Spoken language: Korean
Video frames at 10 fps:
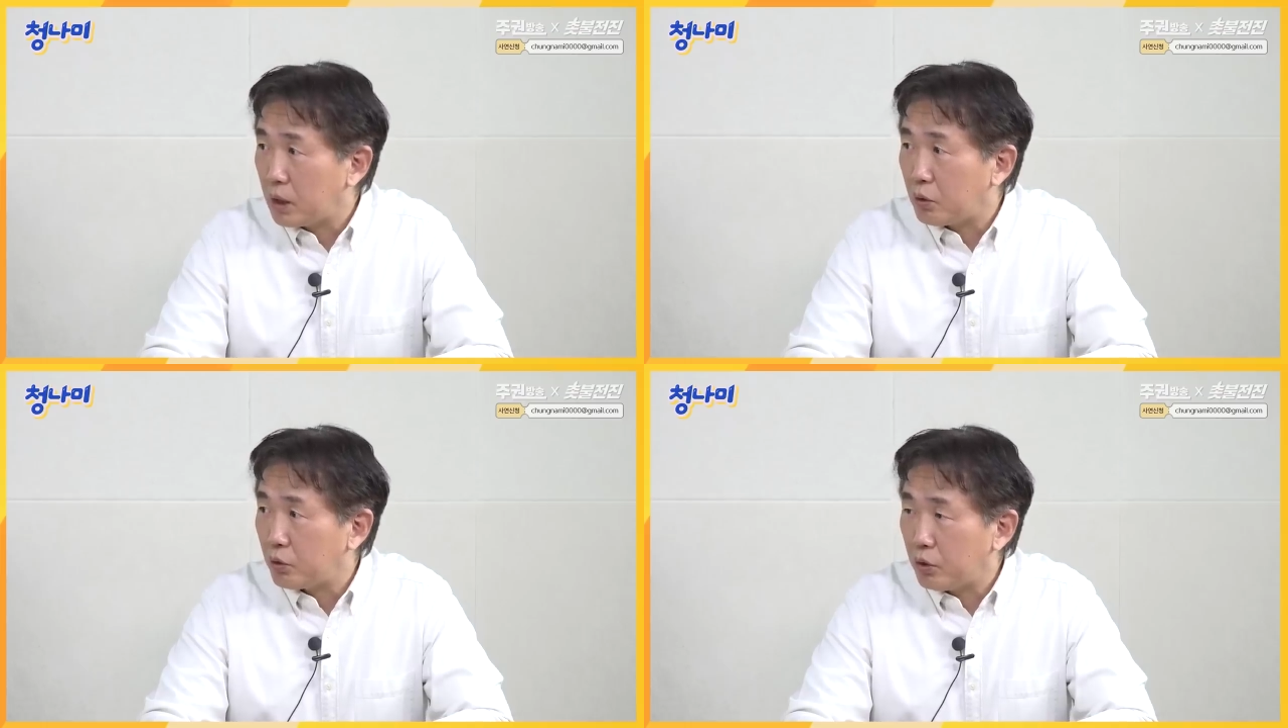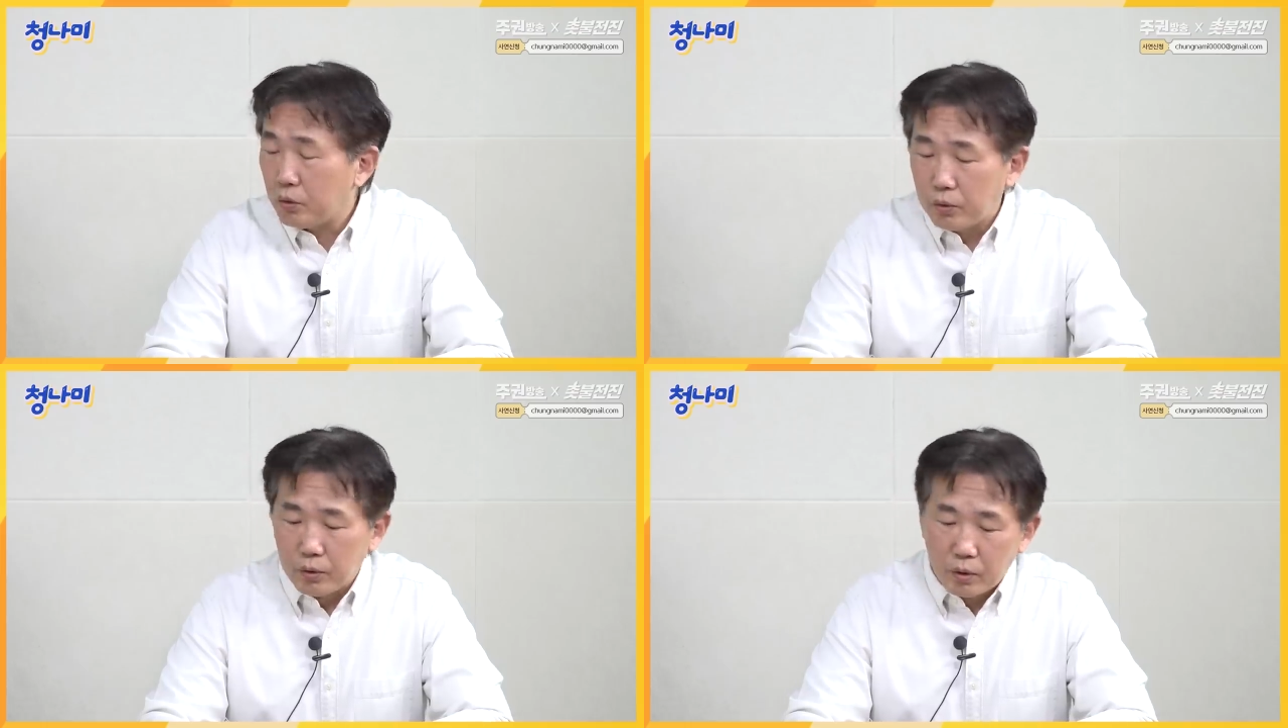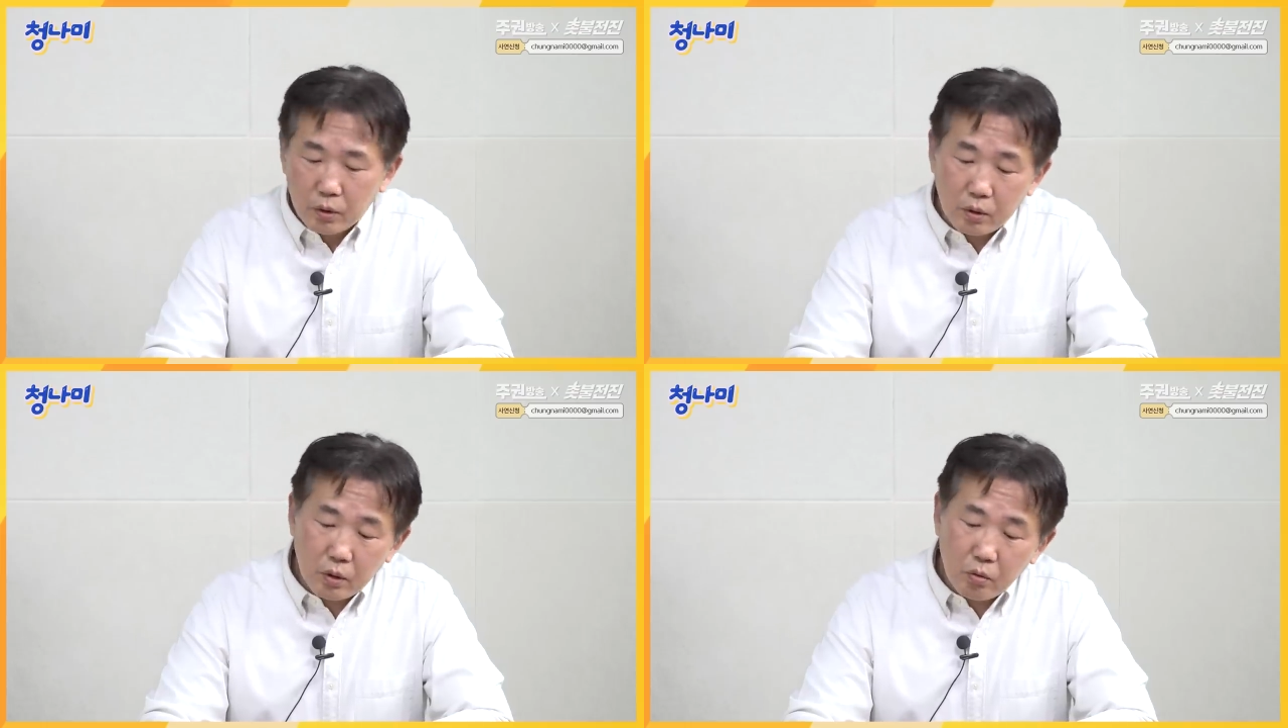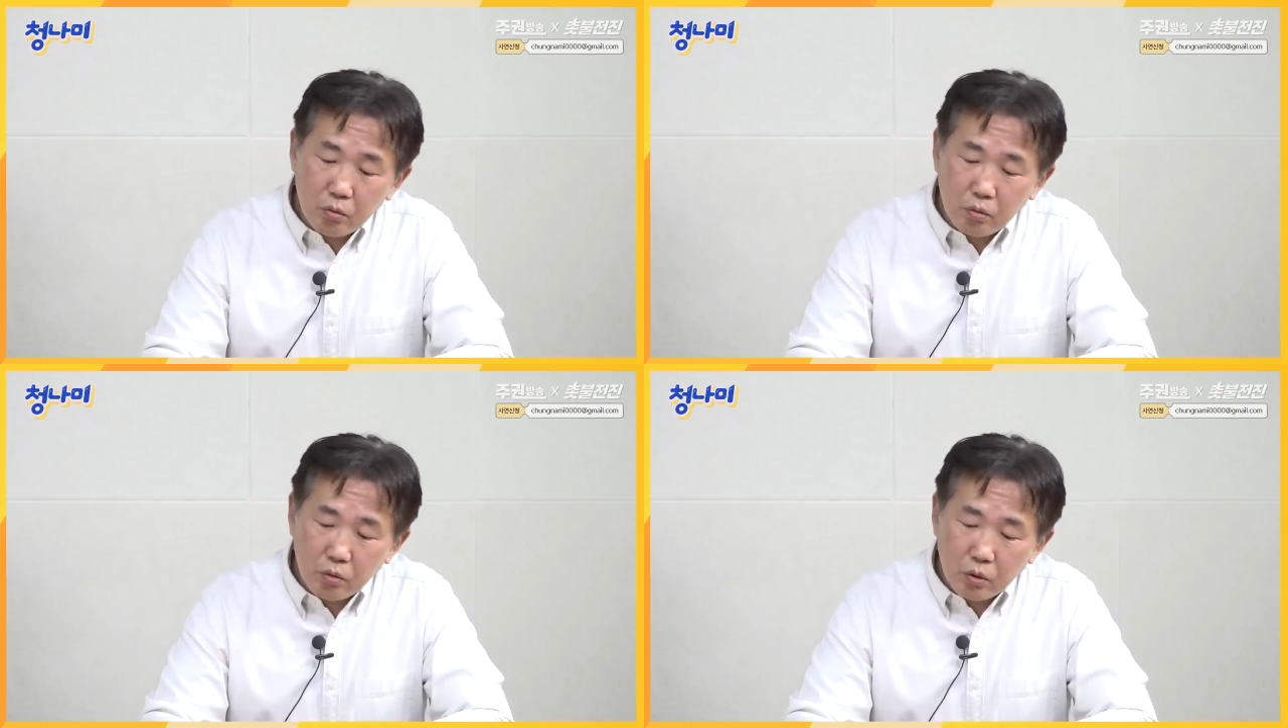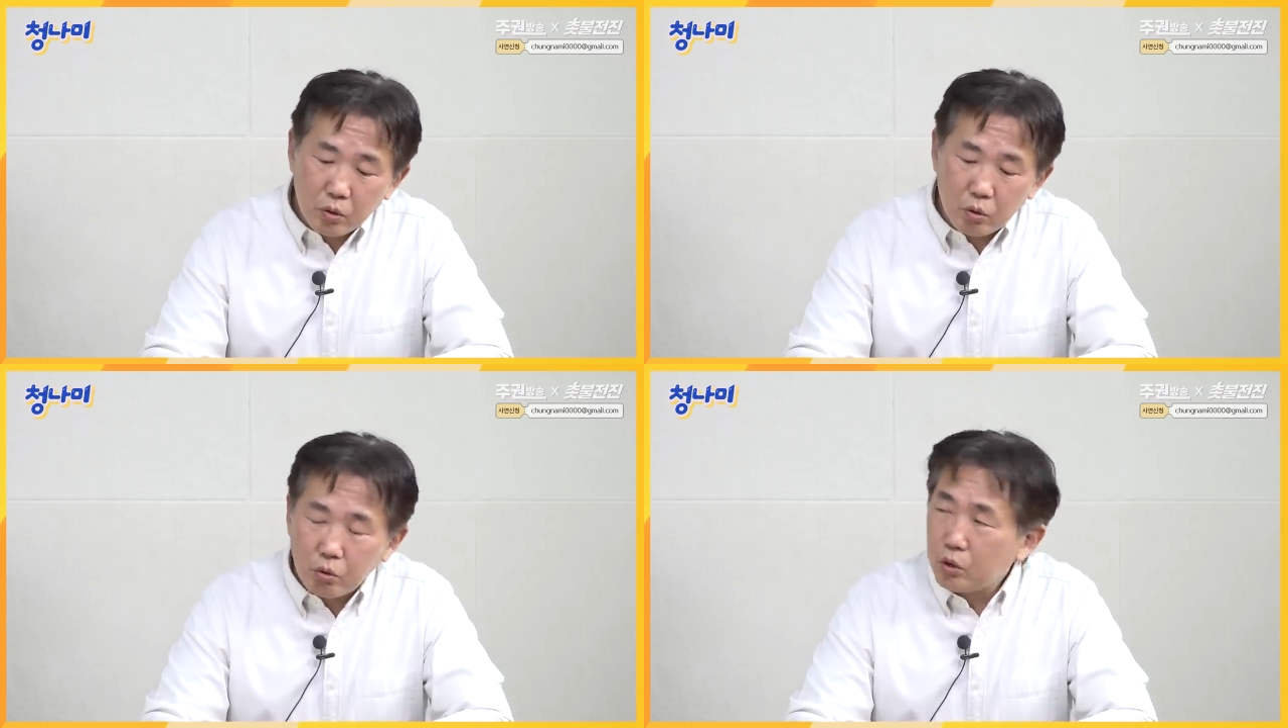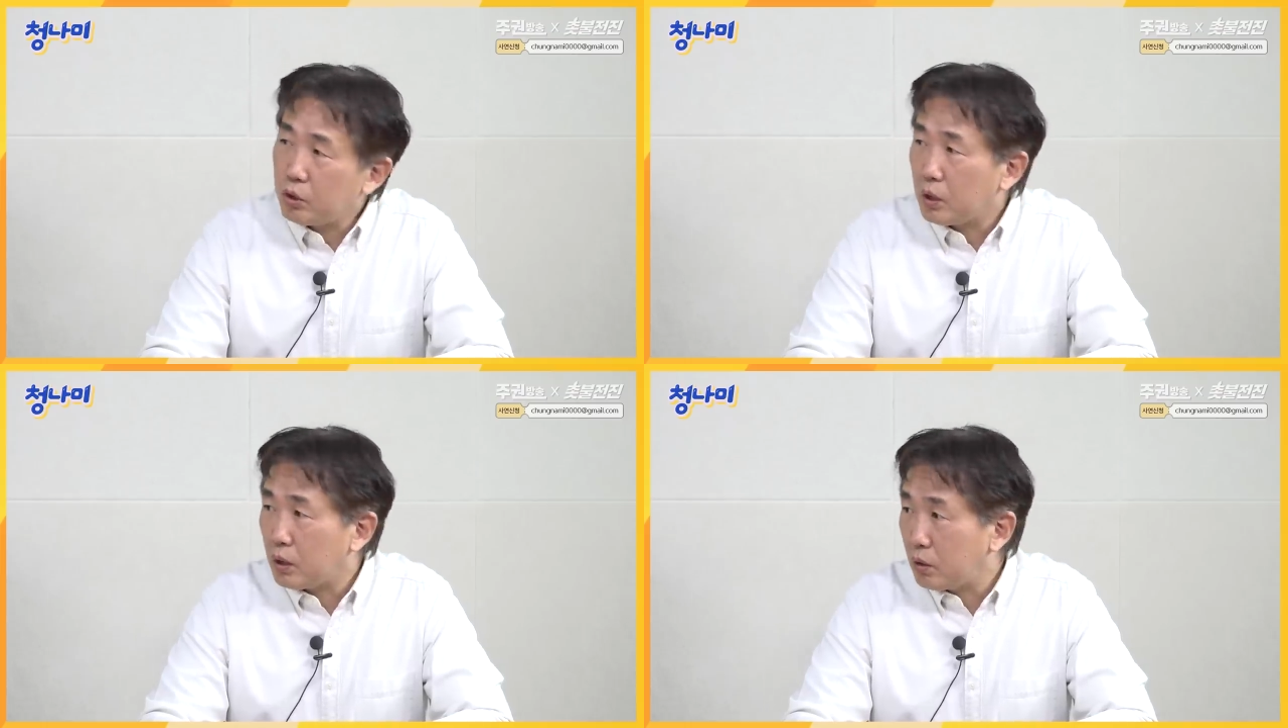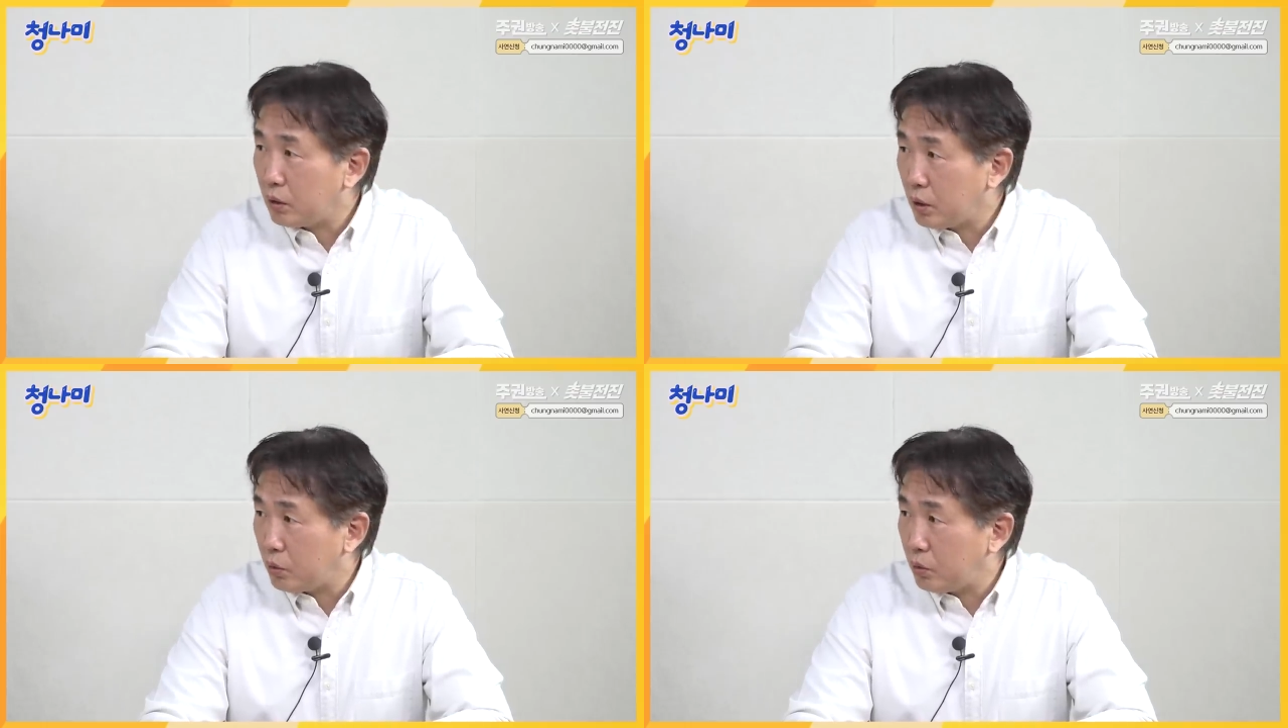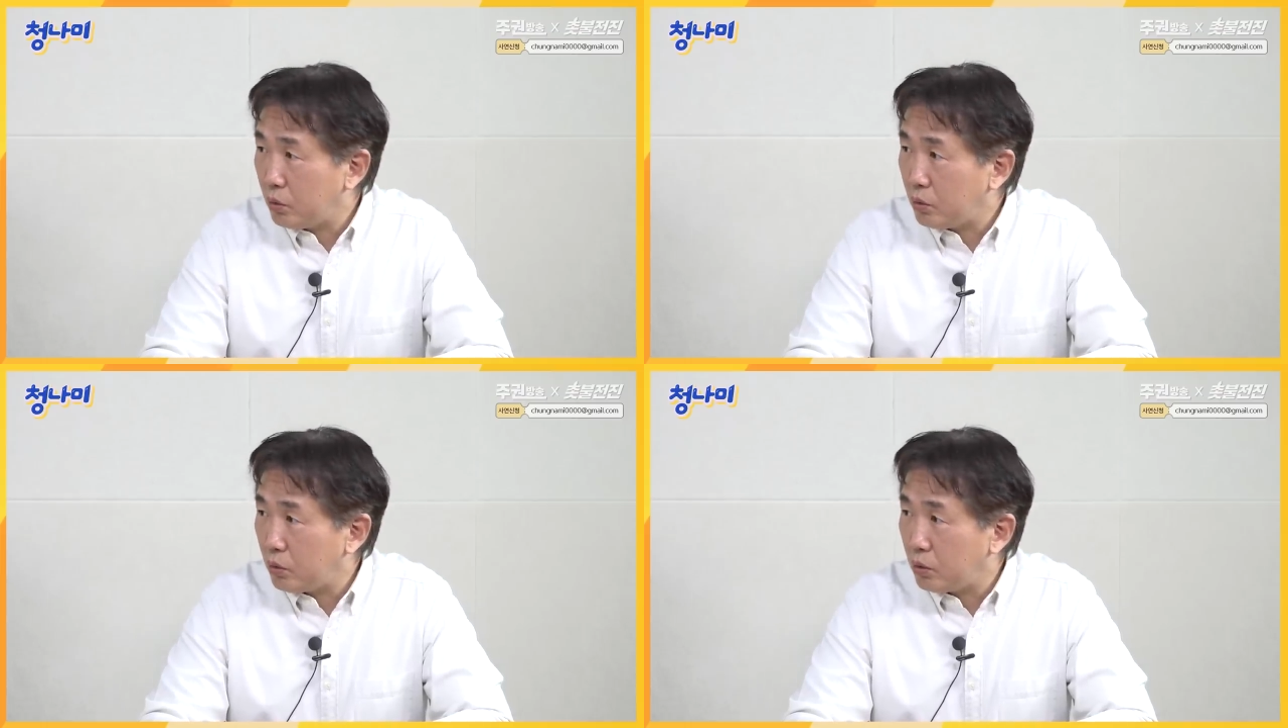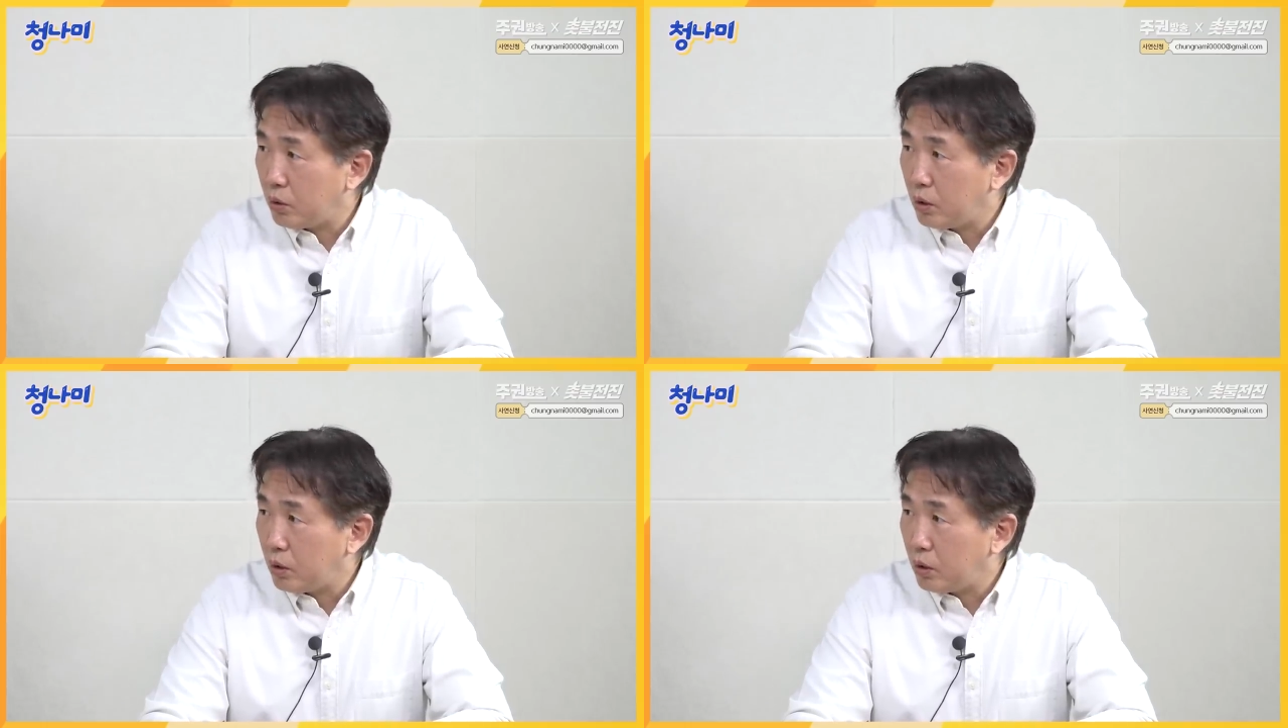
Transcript: 짜고선. 그리고 조국 전 장관 털 때도